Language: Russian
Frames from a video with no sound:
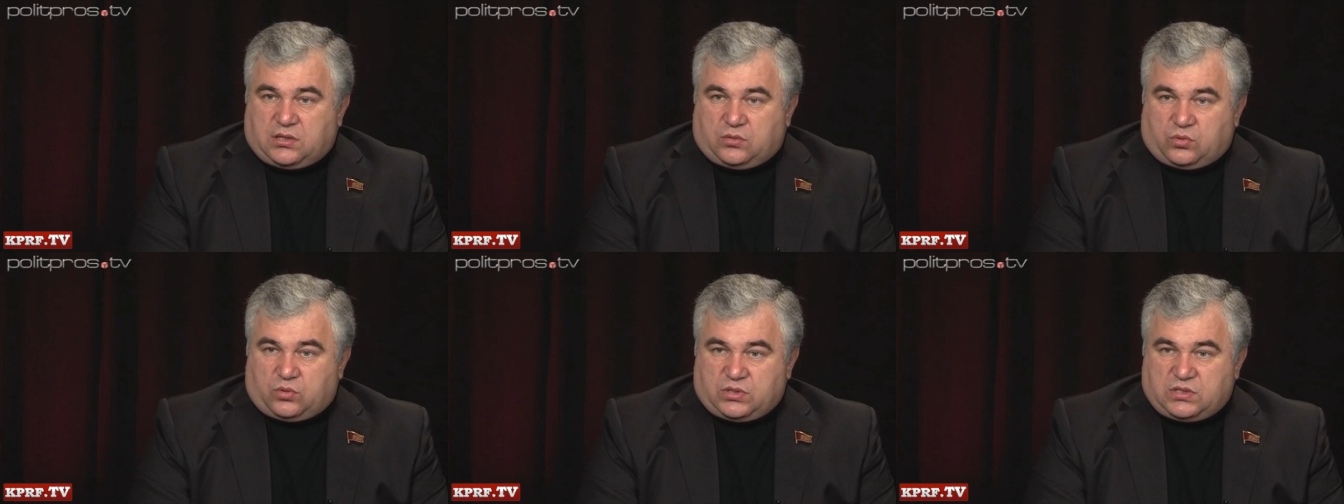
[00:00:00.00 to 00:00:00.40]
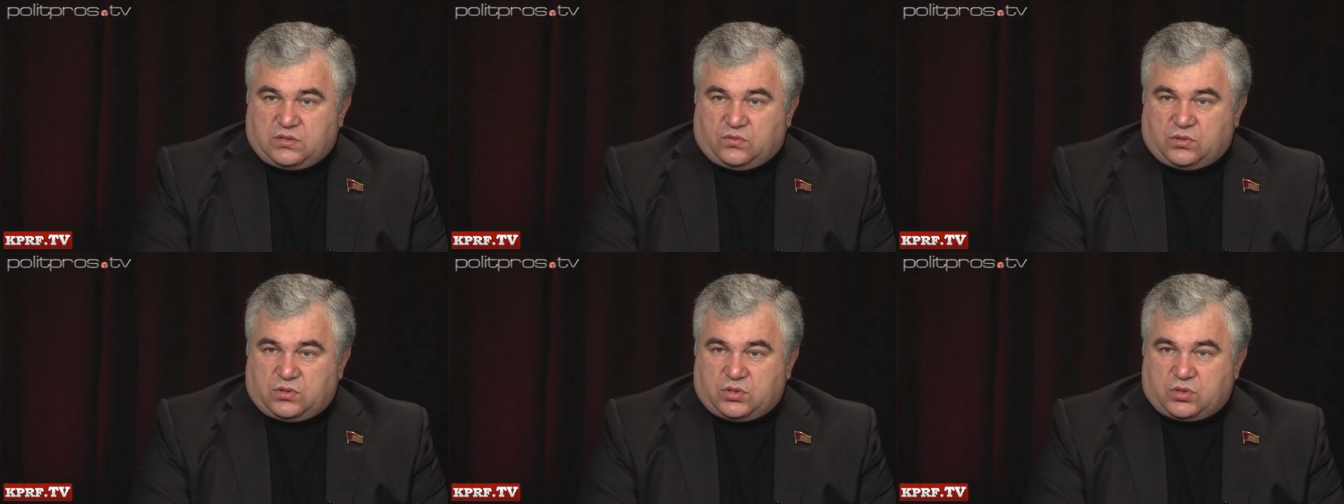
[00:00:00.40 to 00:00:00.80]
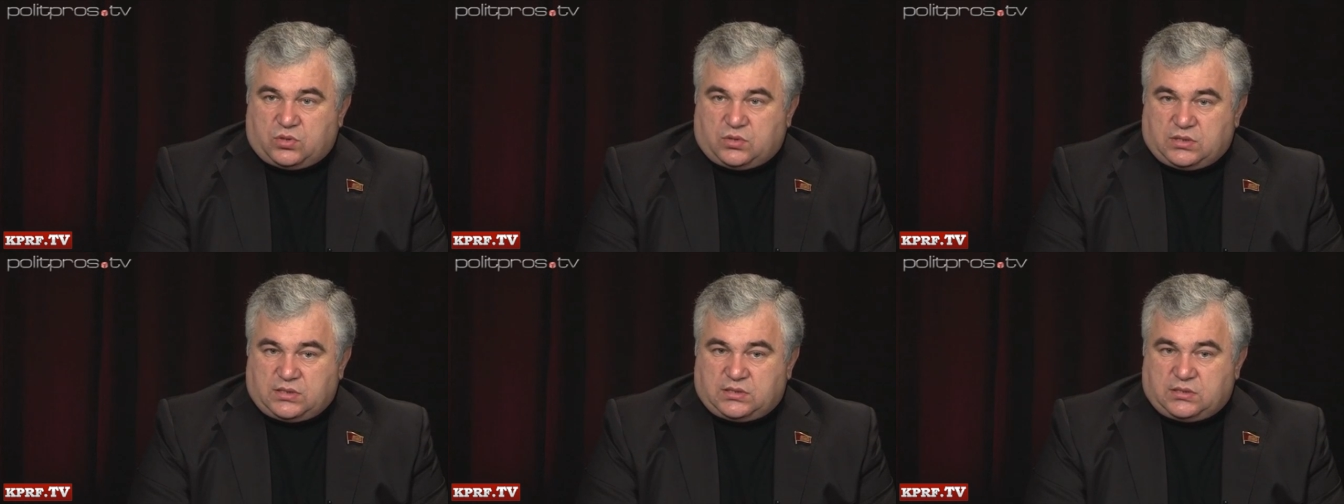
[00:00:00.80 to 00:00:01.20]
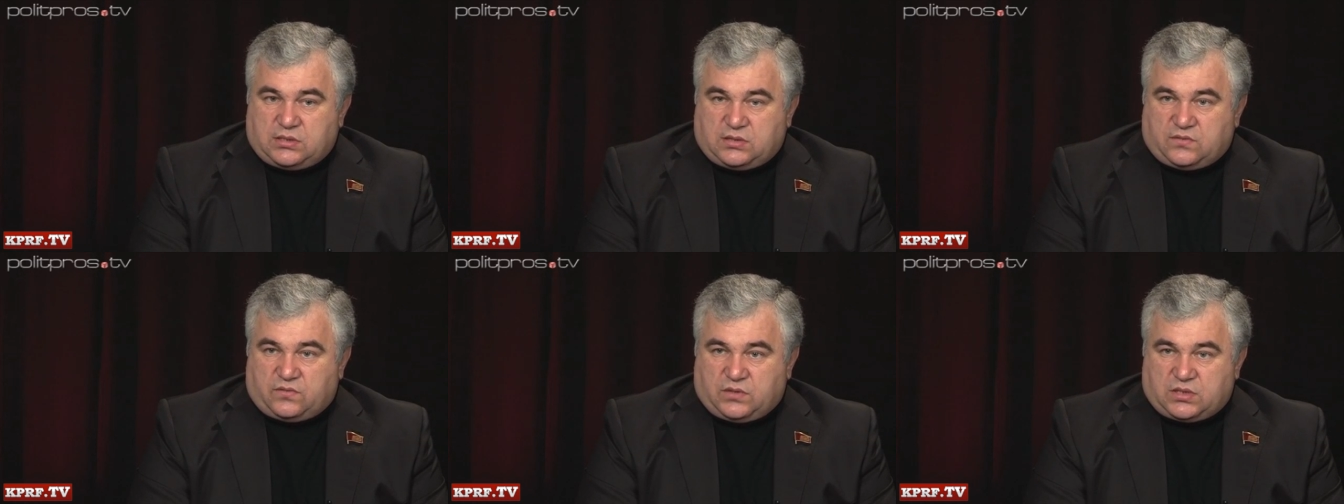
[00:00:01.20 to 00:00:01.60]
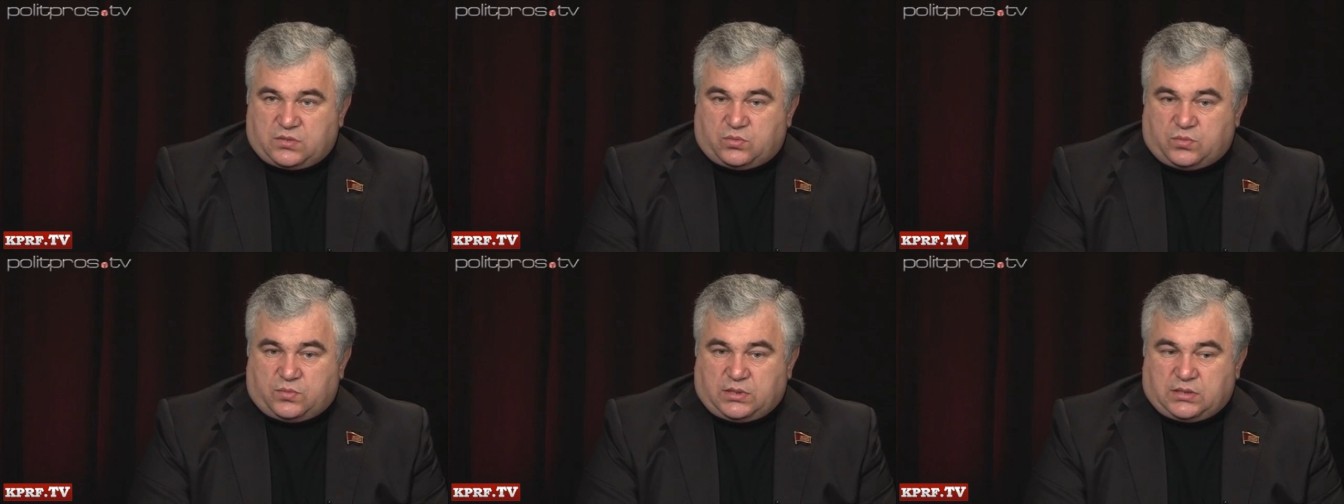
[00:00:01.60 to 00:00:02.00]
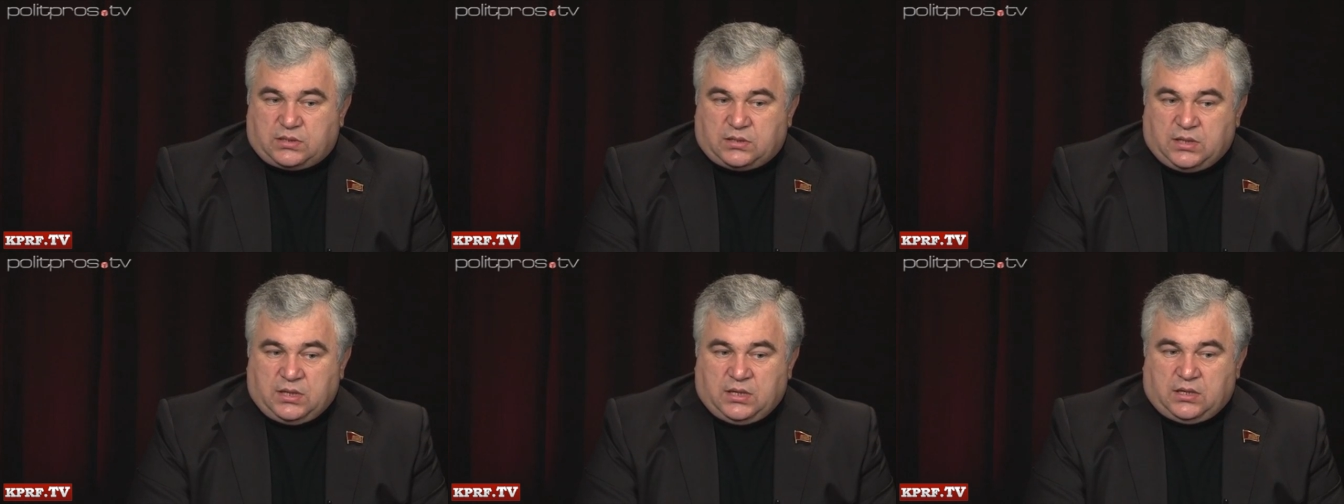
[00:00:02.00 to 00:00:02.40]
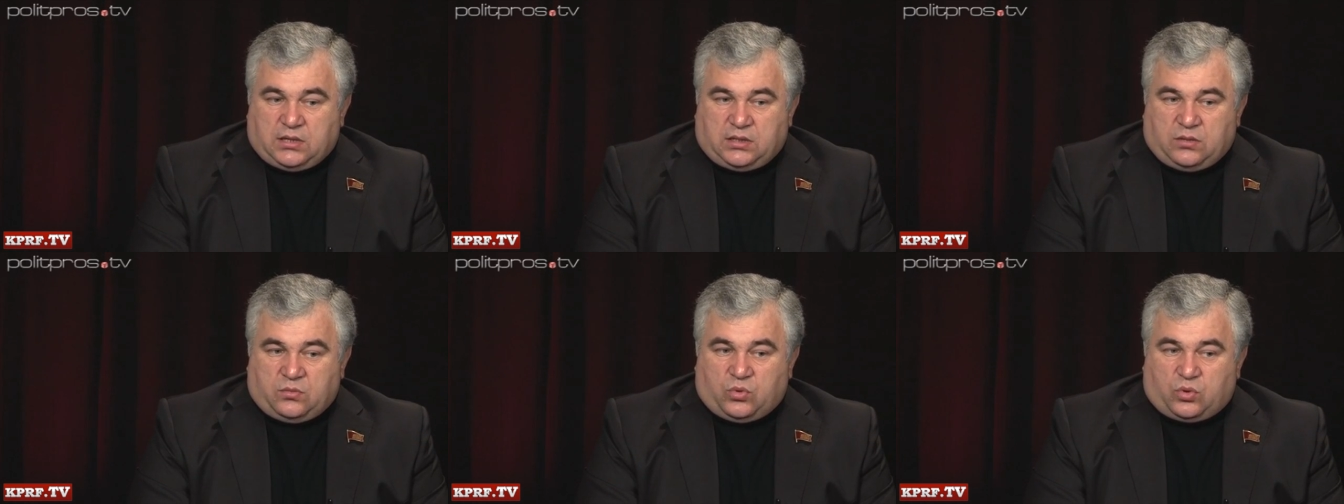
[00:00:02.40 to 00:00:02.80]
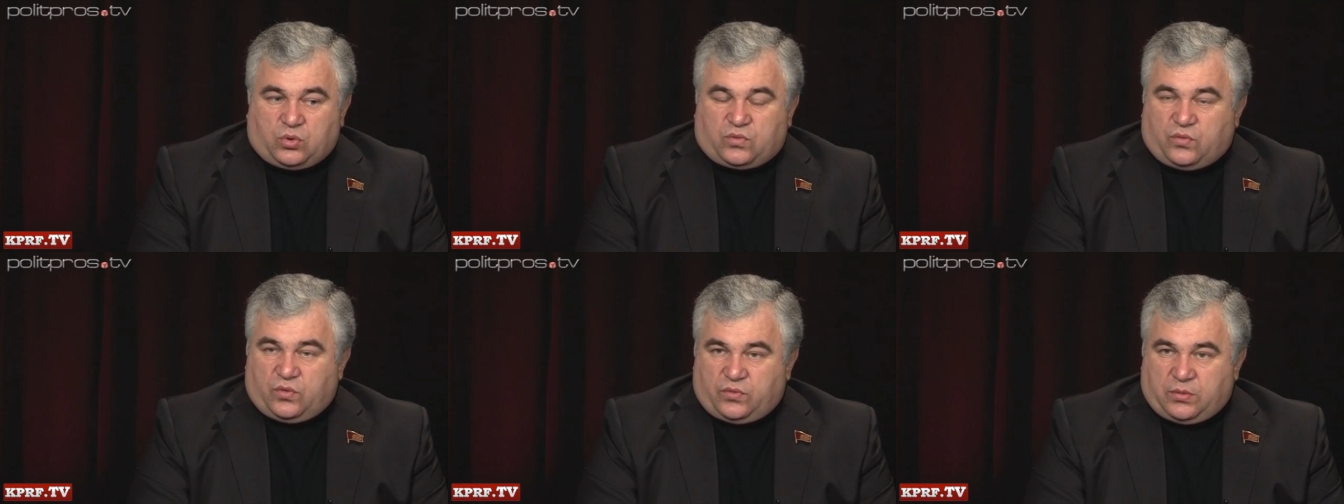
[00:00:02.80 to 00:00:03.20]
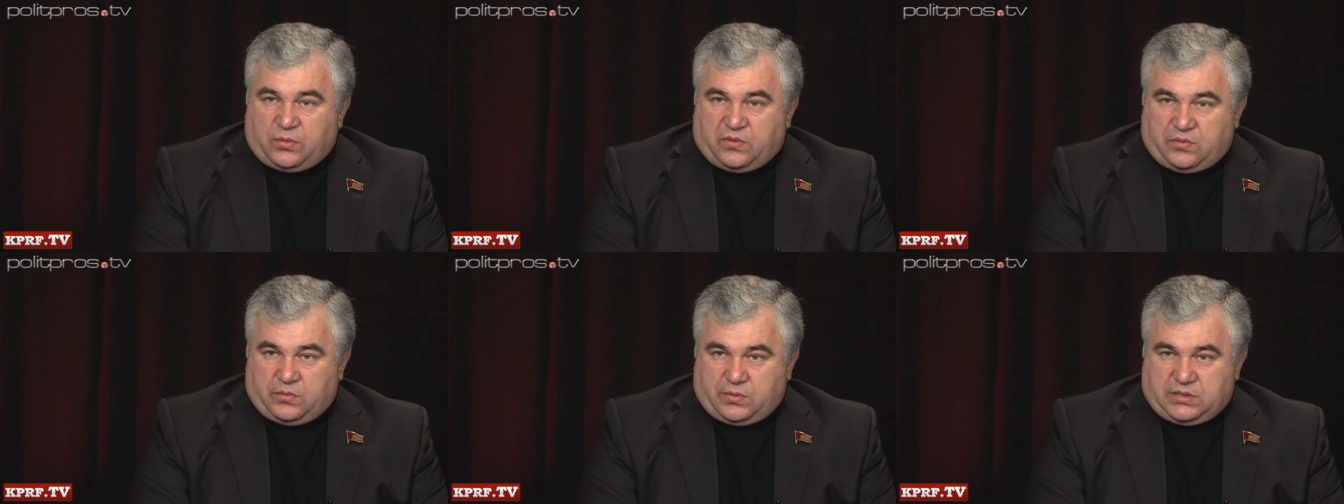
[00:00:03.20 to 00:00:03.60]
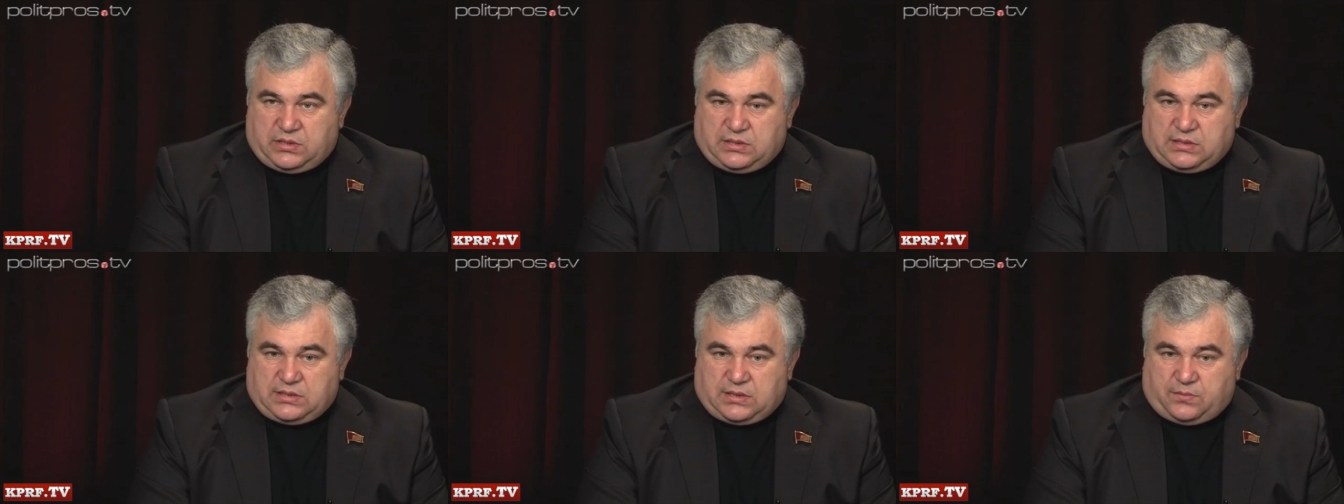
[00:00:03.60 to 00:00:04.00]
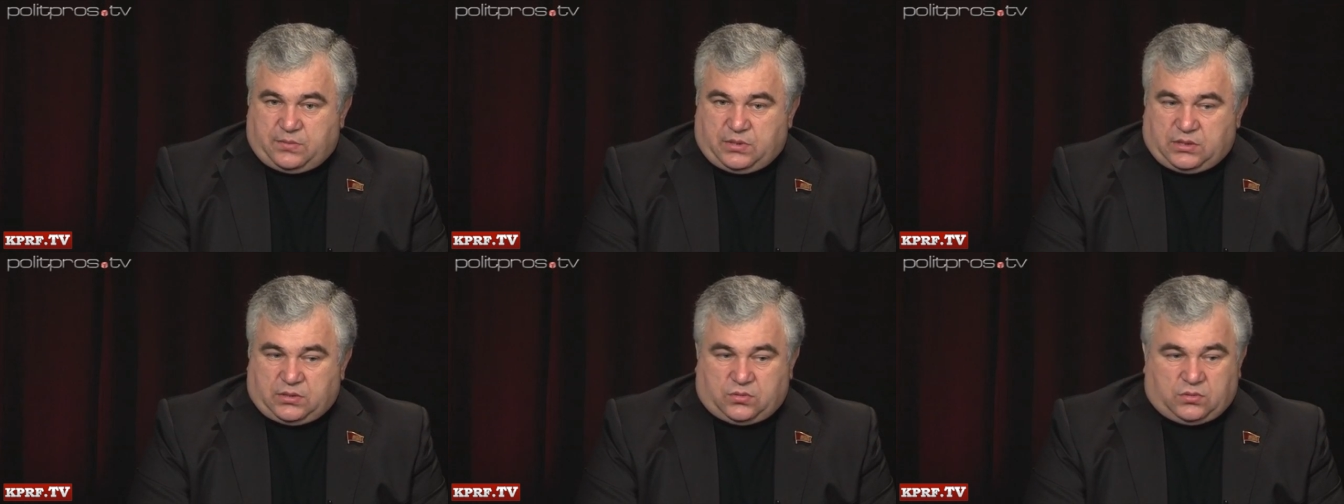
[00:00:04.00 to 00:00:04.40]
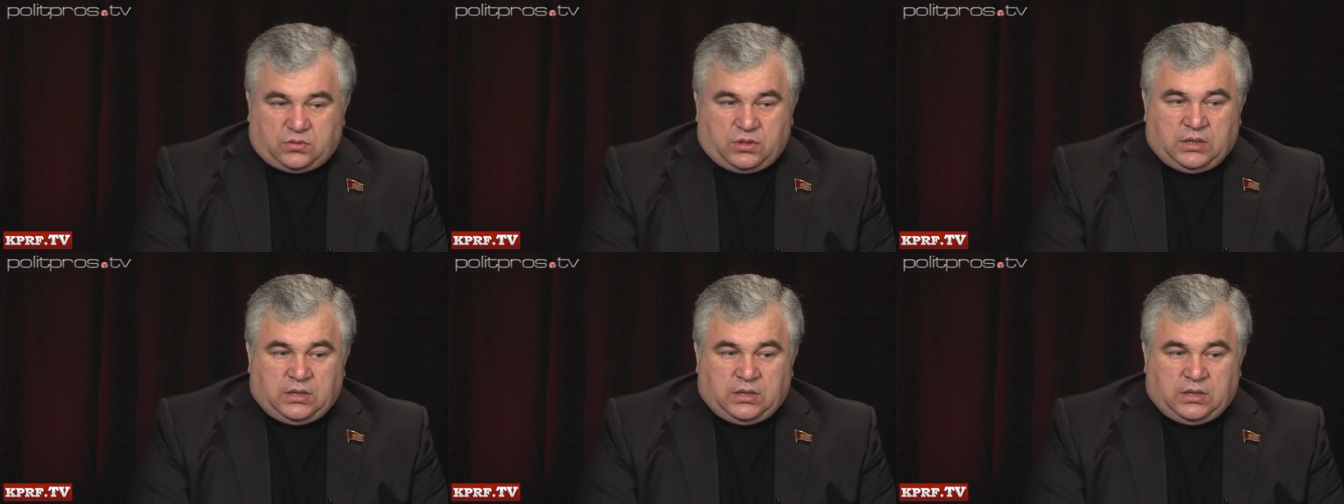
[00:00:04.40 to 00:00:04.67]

которые сегодня еще есть в республике. Не могут вовремя выплатить зарплату.